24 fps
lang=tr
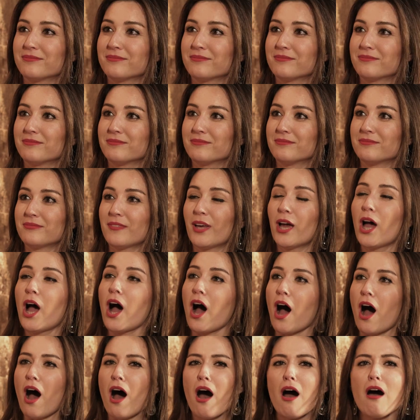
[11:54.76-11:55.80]
Spor
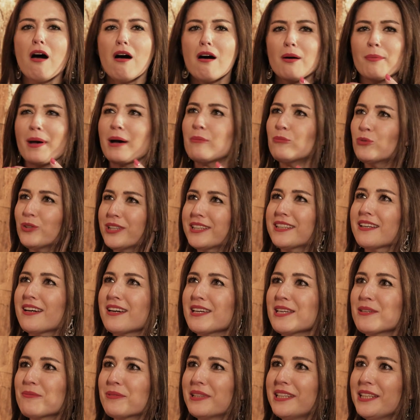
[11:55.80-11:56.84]
haberleri. Aa ben bu
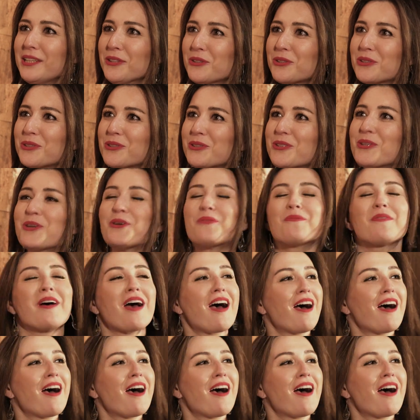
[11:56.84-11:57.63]
hikayeyi biliyorum. Bu hikayeyi